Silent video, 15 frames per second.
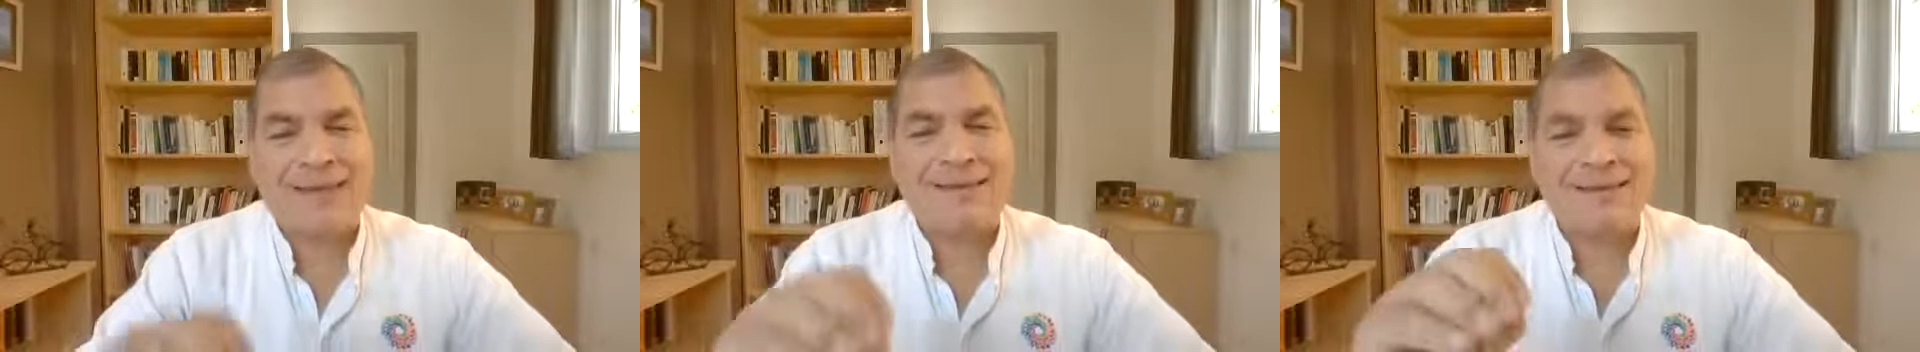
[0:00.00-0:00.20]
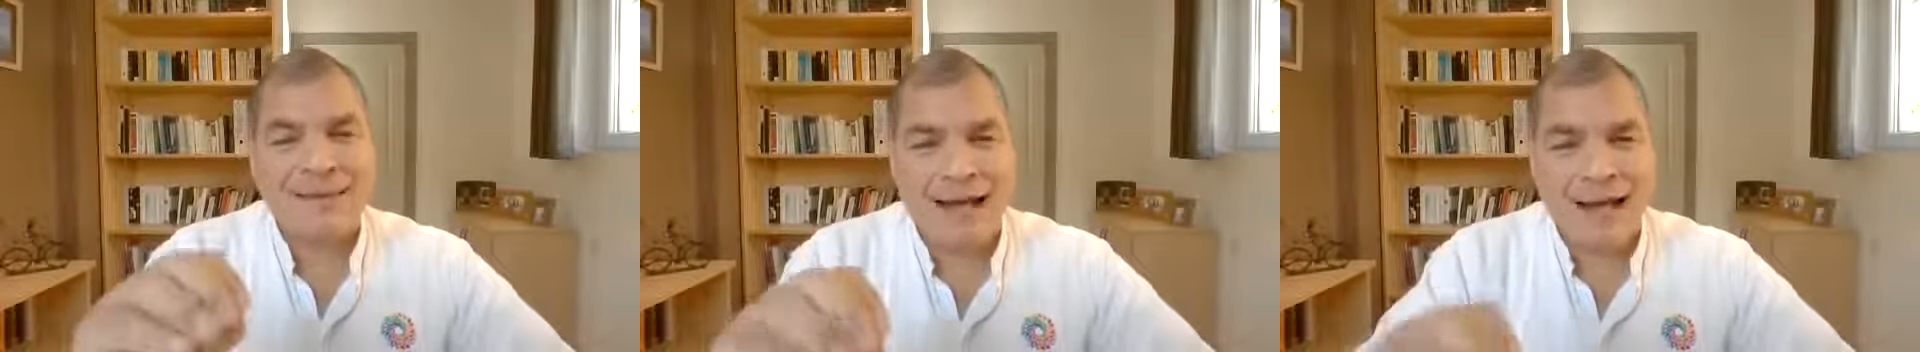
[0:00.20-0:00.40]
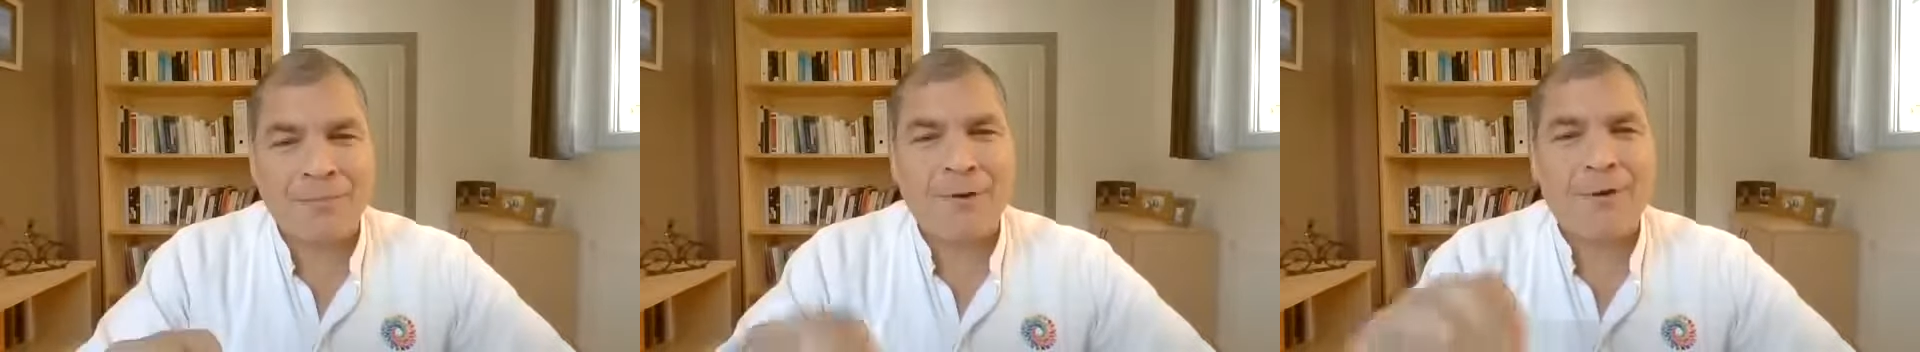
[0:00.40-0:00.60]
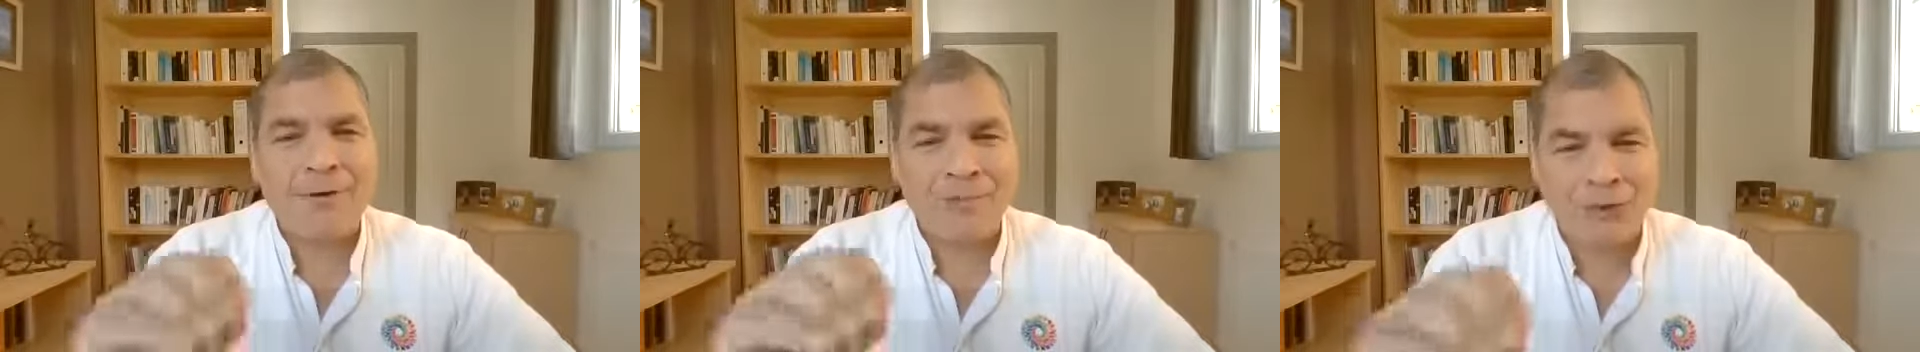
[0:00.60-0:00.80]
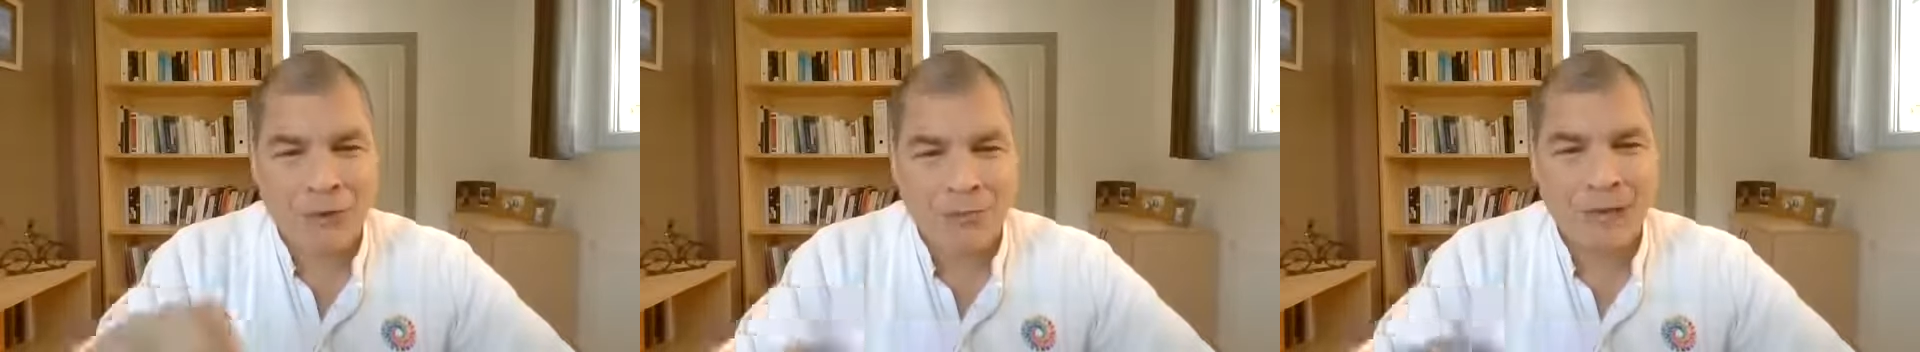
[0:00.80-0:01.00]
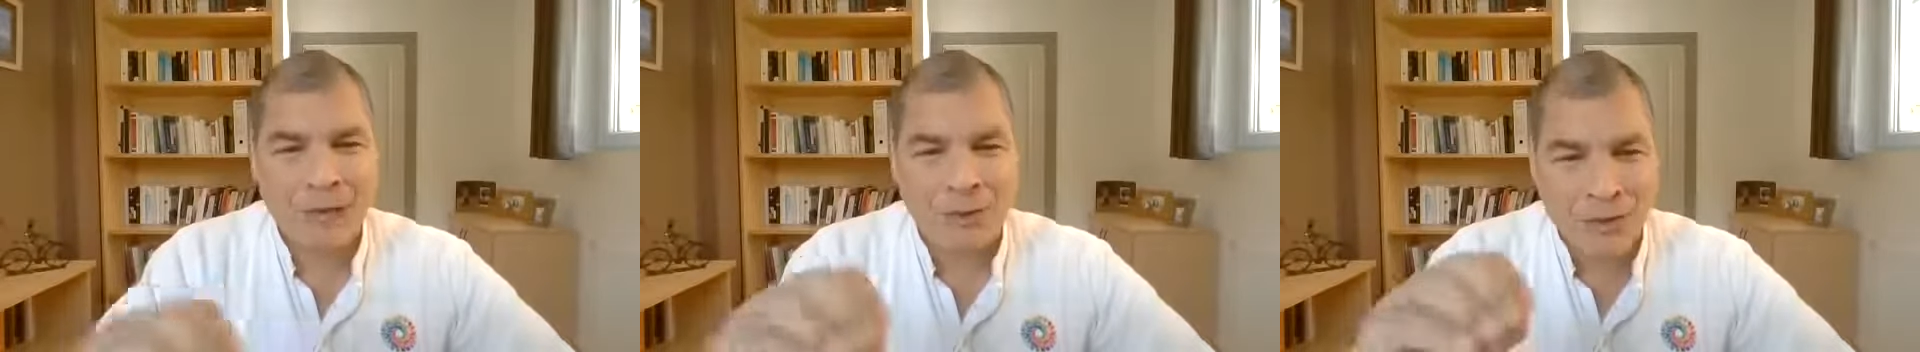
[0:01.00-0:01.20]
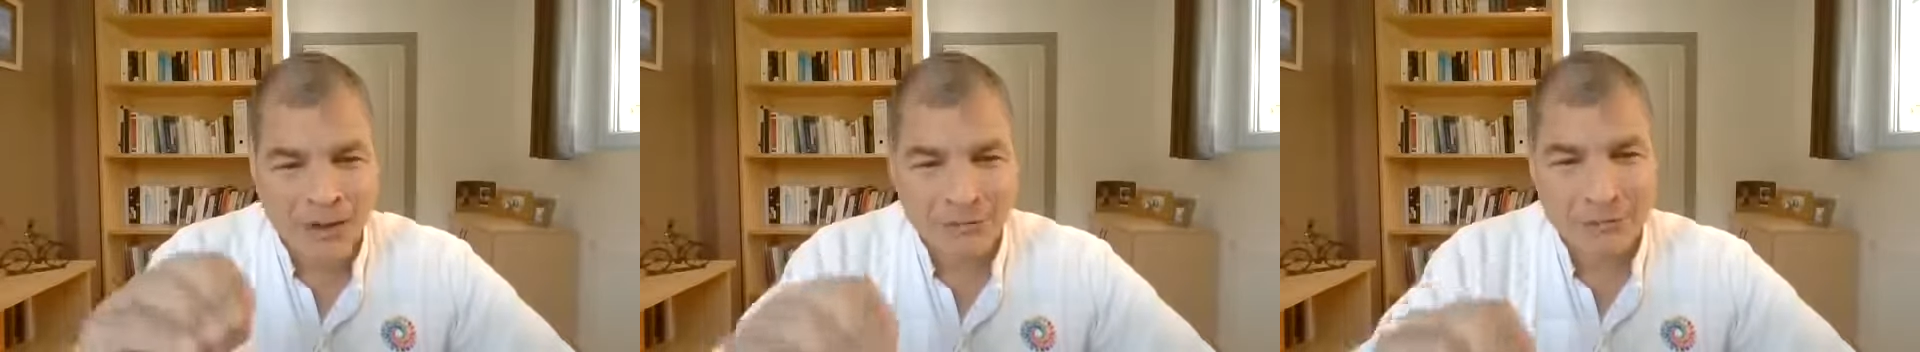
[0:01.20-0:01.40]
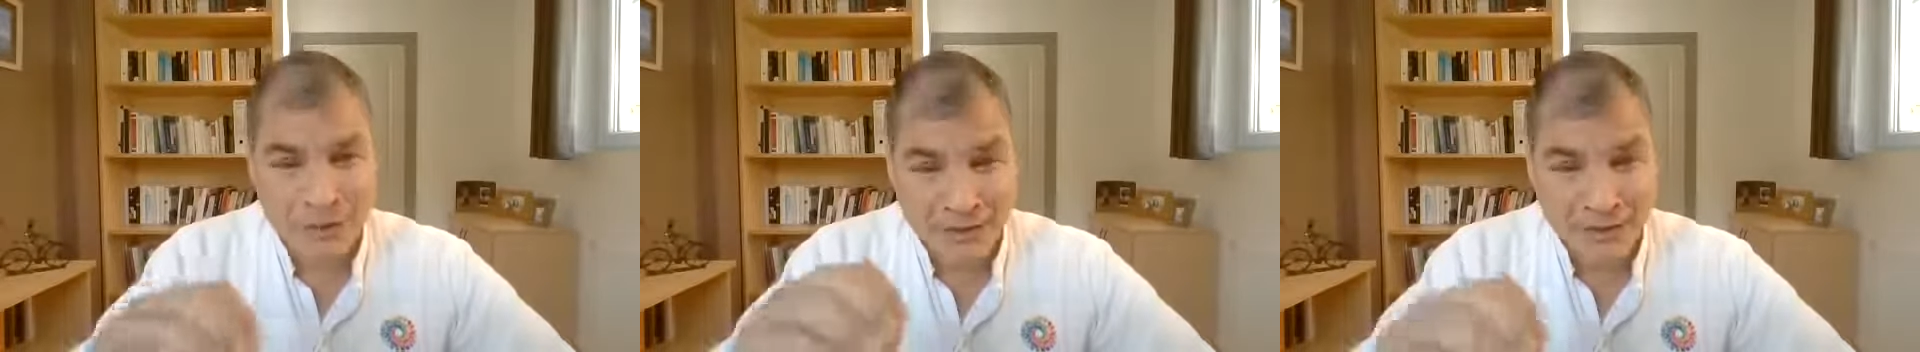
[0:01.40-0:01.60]
estamos conformando
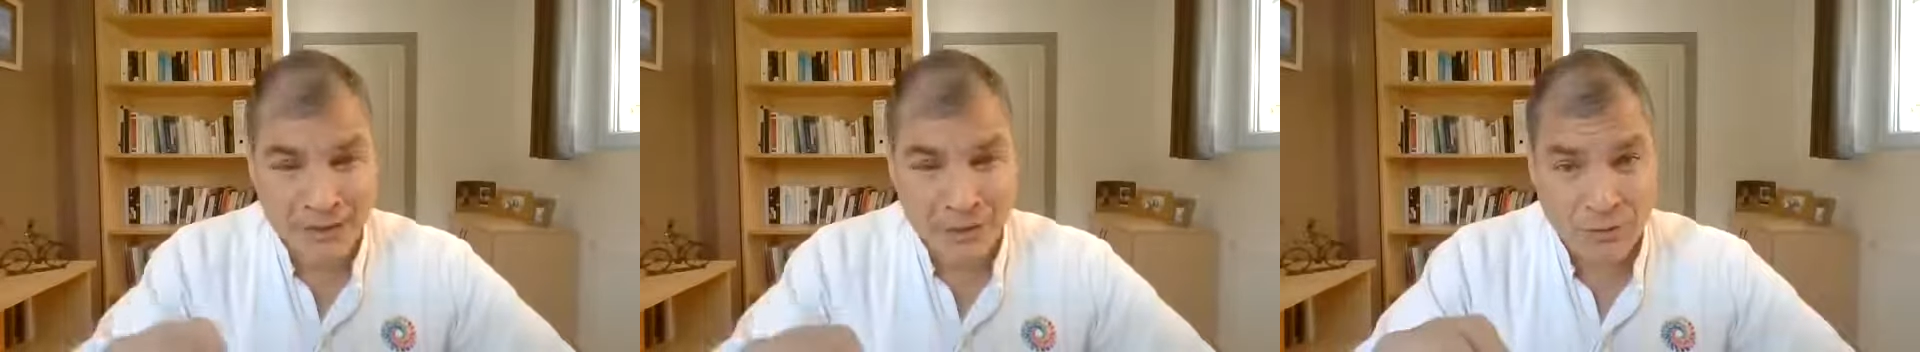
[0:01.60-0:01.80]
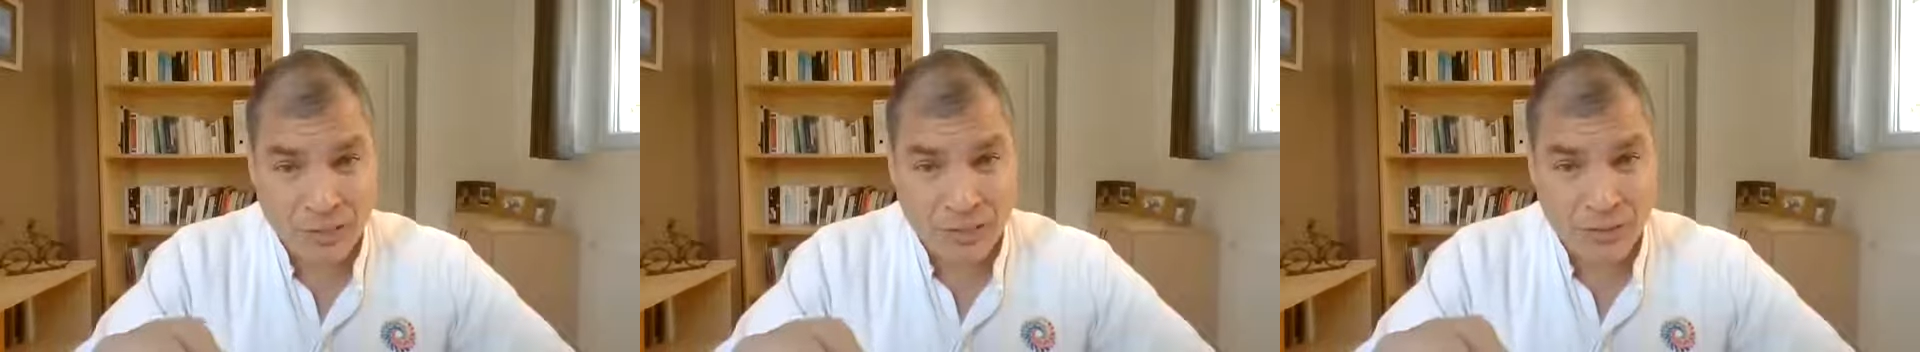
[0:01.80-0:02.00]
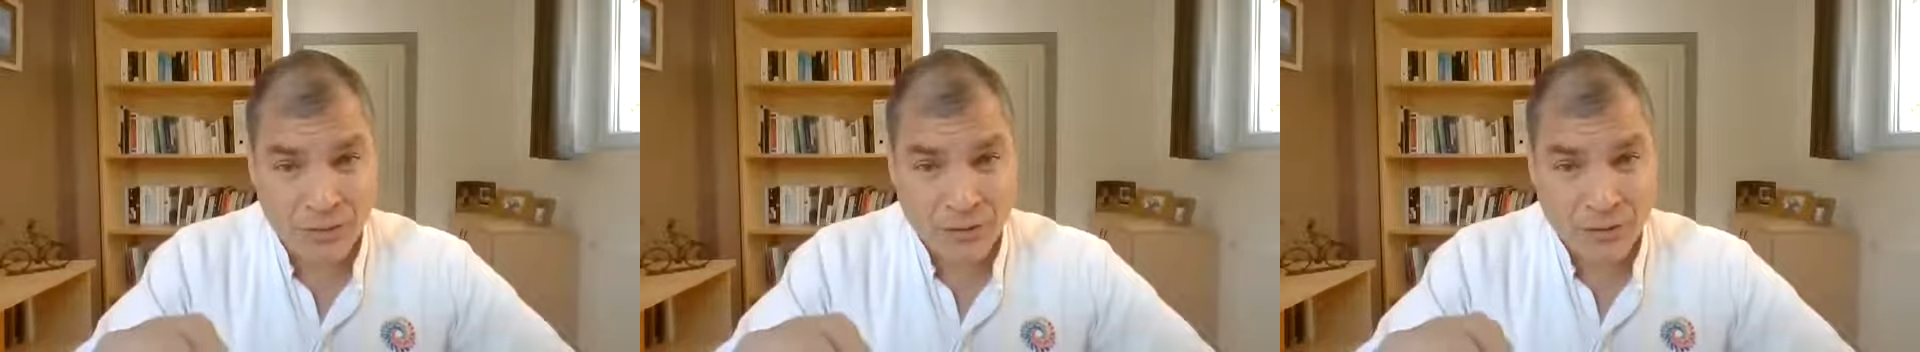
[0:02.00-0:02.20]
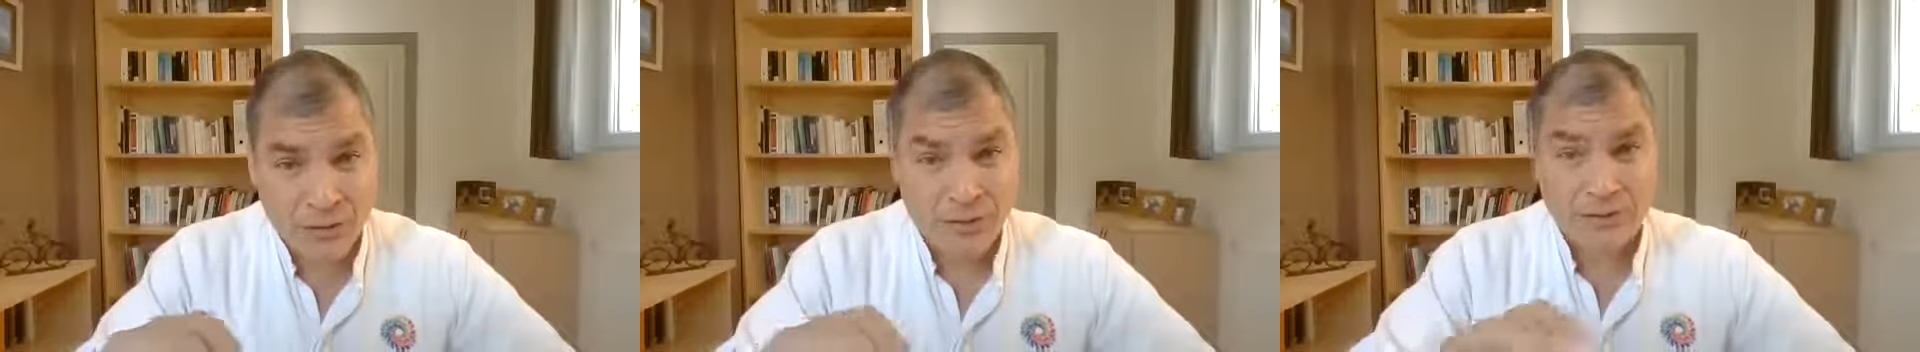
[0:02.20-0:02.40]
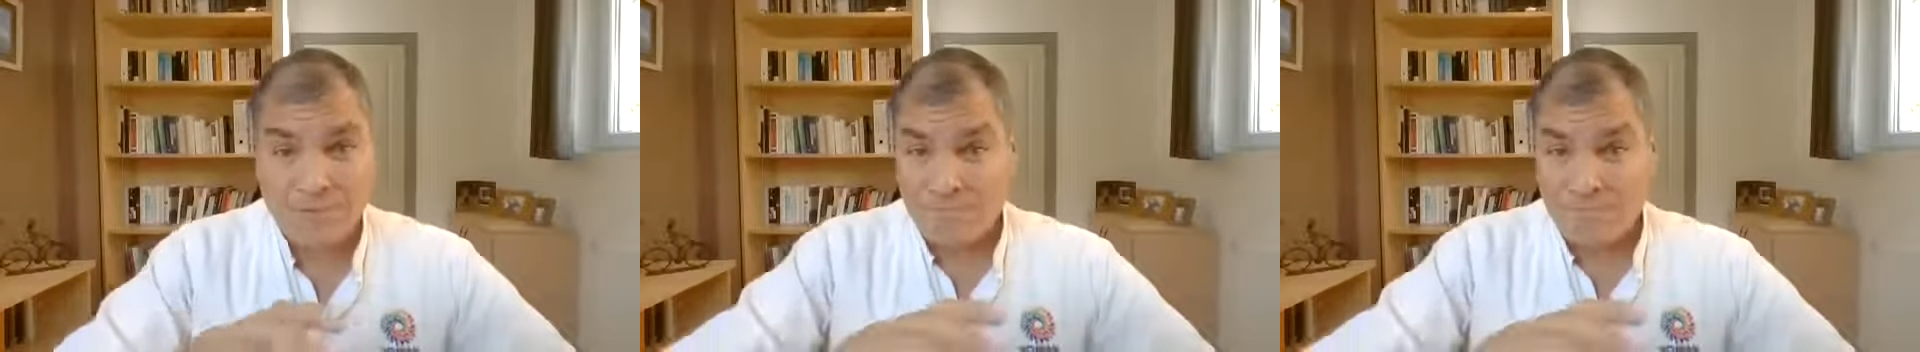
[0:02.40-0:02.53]
un gran frente ciudadano,